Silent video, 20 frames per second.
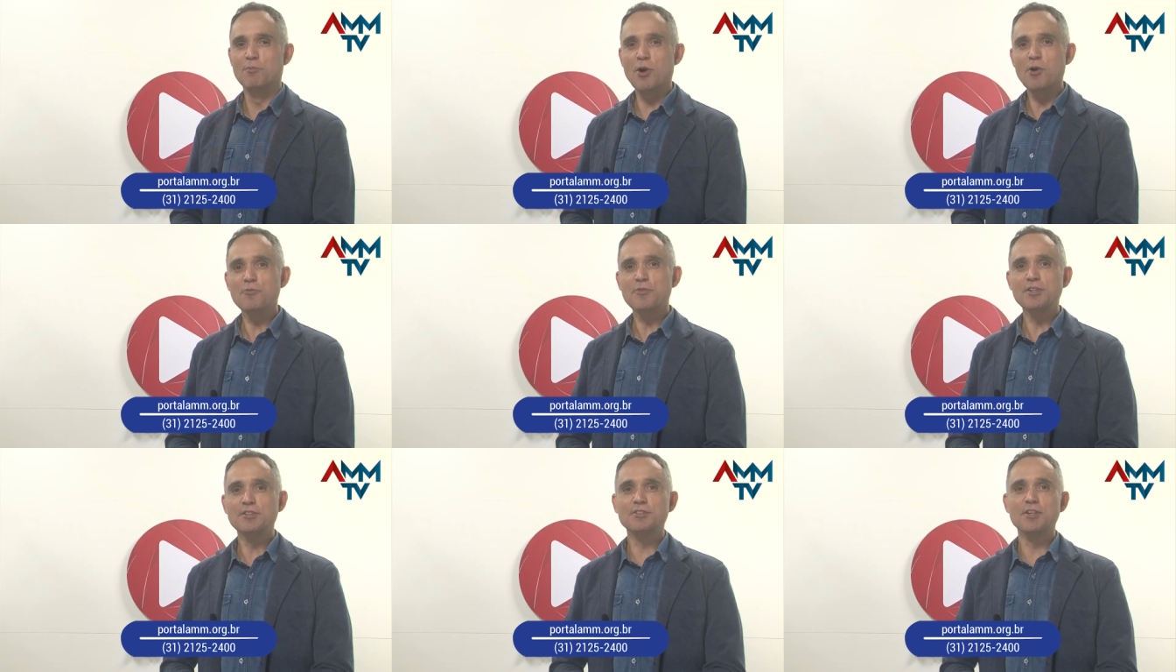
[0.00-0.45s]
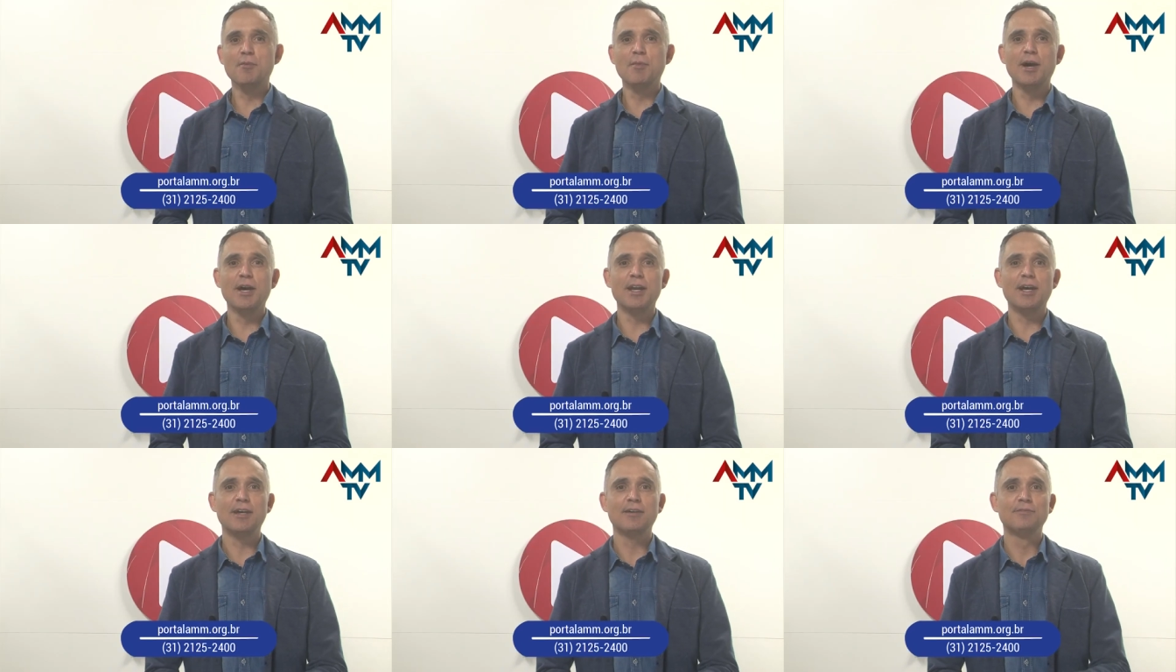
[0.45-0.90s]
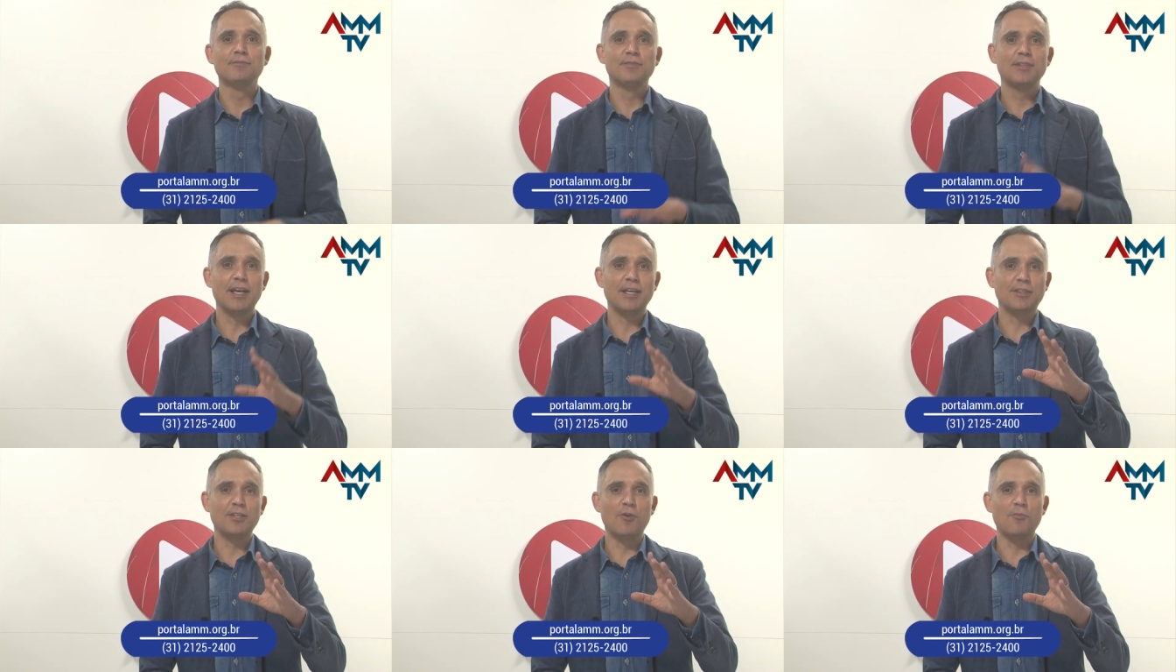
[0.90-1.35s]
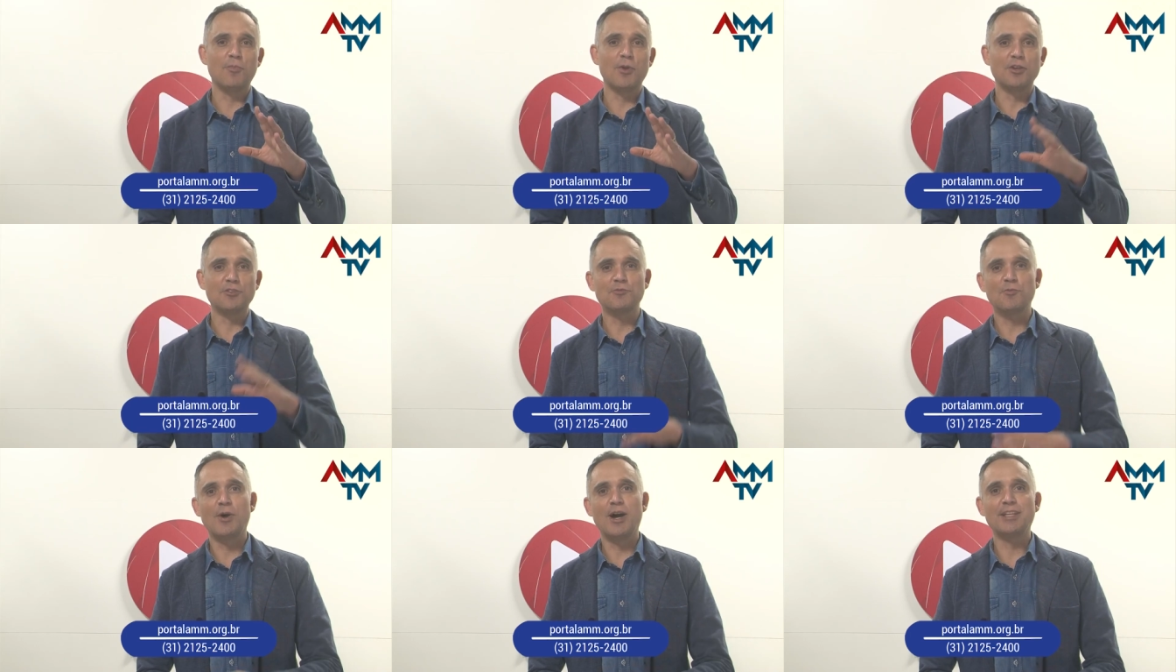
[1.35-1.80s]
Bom fim de semana e até o
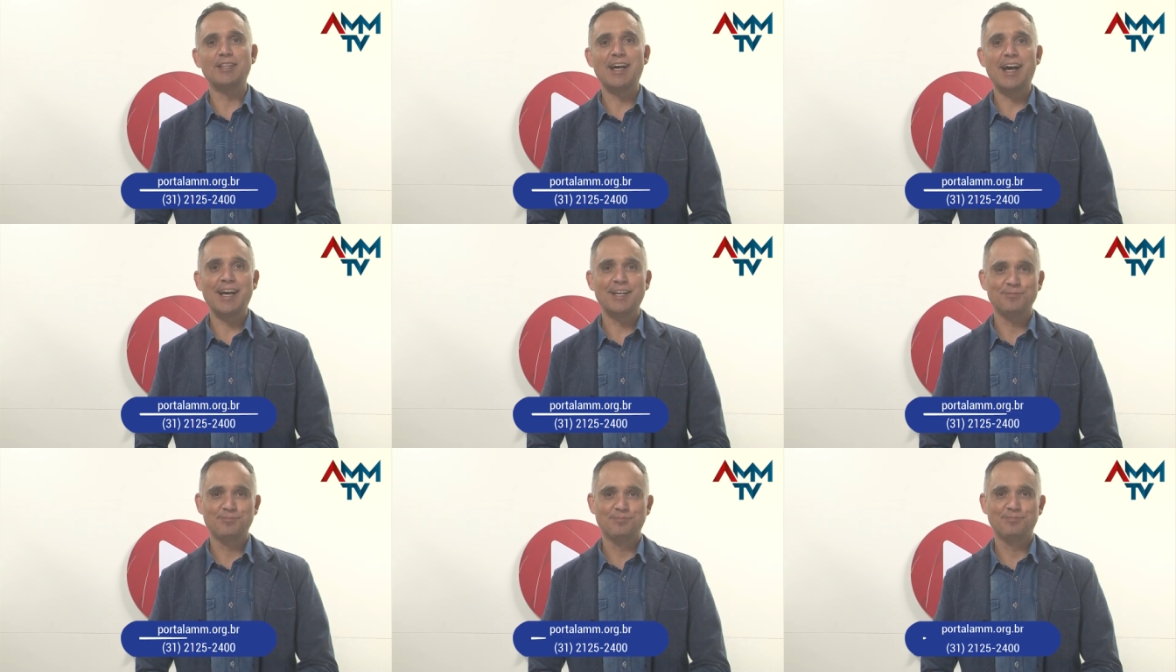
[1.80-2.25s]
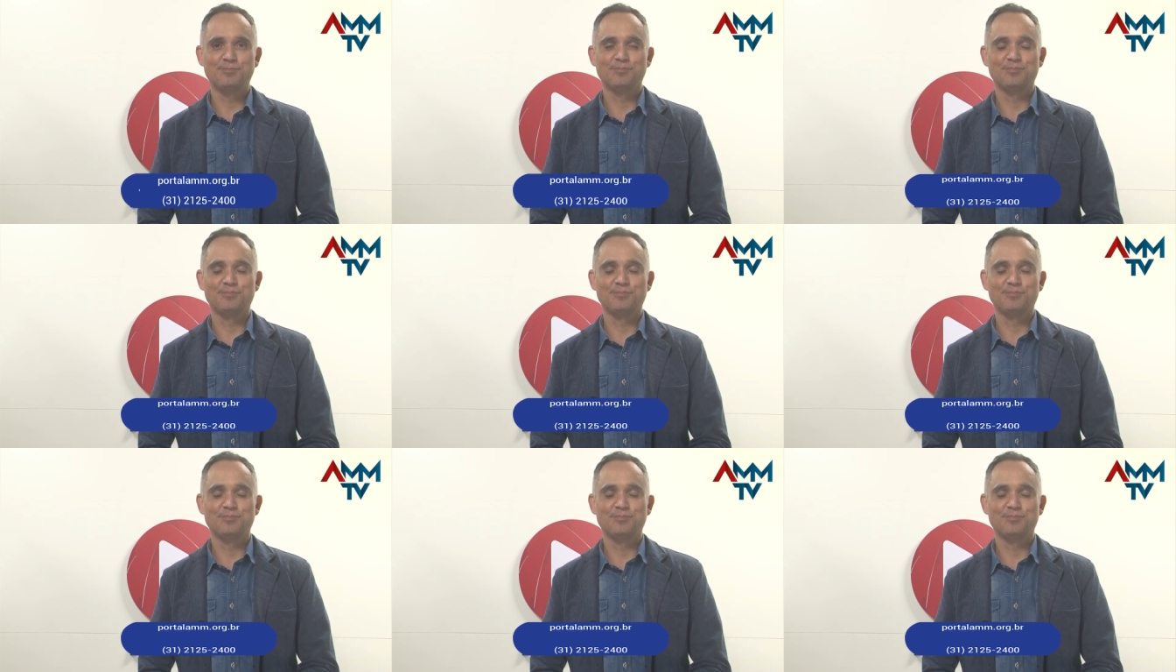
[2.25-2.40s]
próximo Radar.